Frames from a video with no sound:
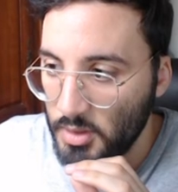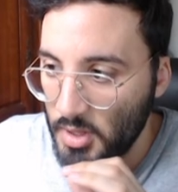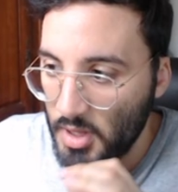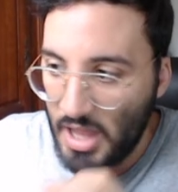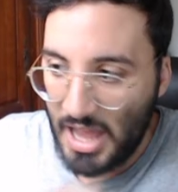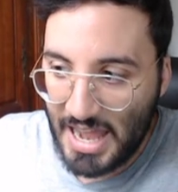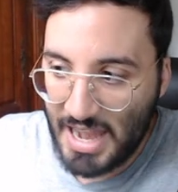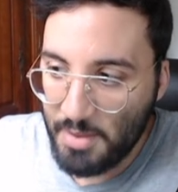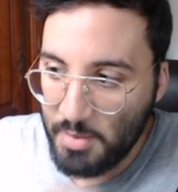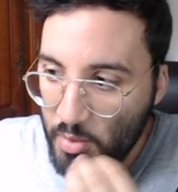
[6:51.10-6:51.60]

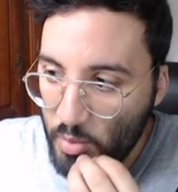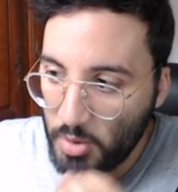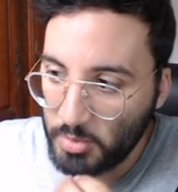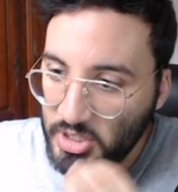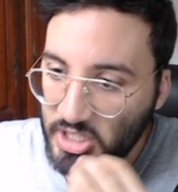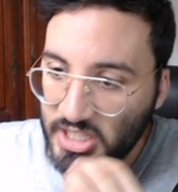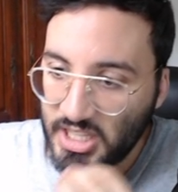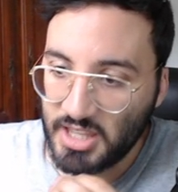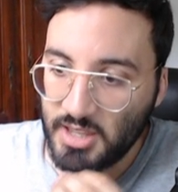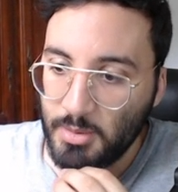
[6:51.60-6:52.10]
Allez, mets-moi une
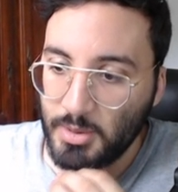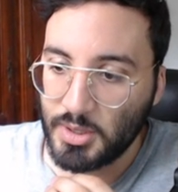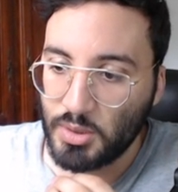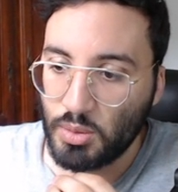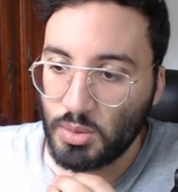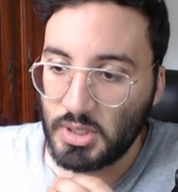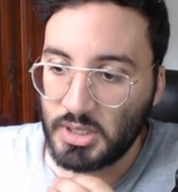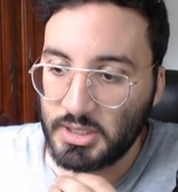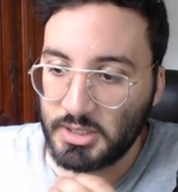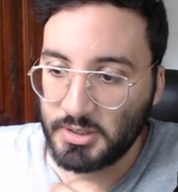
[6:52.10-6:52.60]
petite
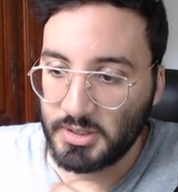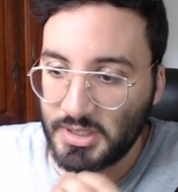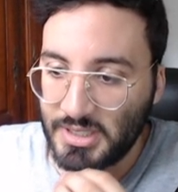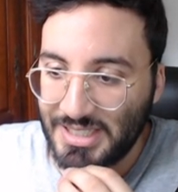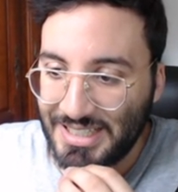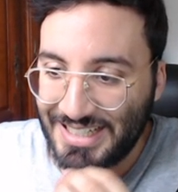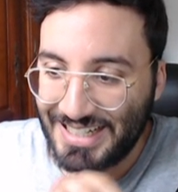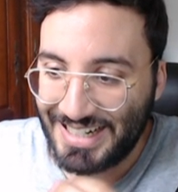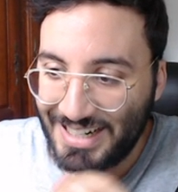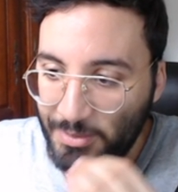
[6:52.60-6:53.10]
animation là.
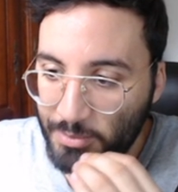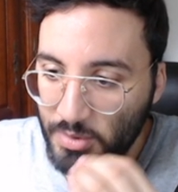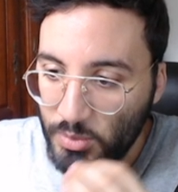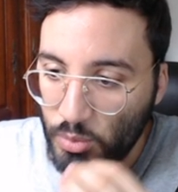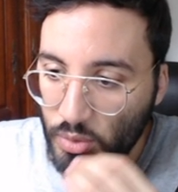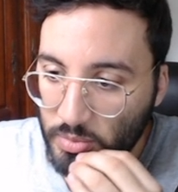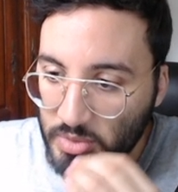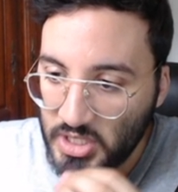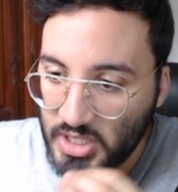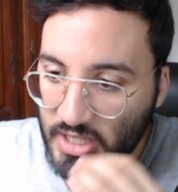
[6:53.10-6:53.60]

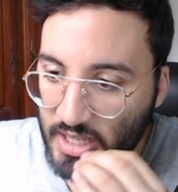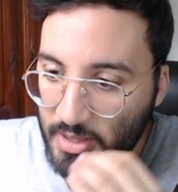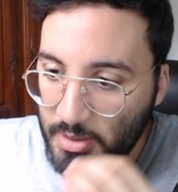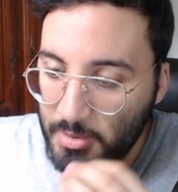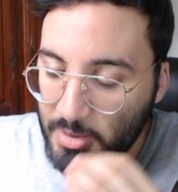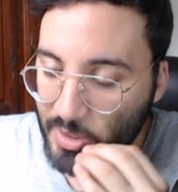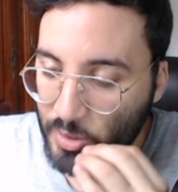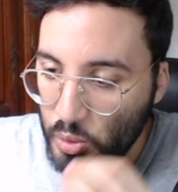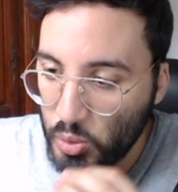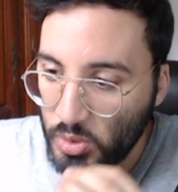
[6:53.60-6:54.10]
Ramène-moi une petite
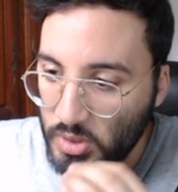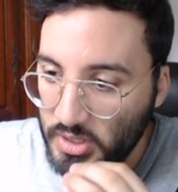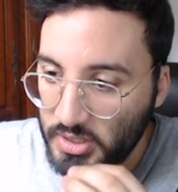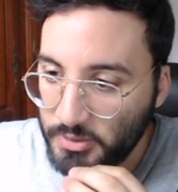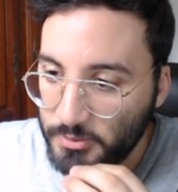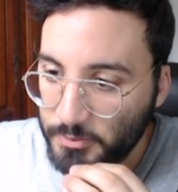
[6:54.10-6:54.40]
animation là.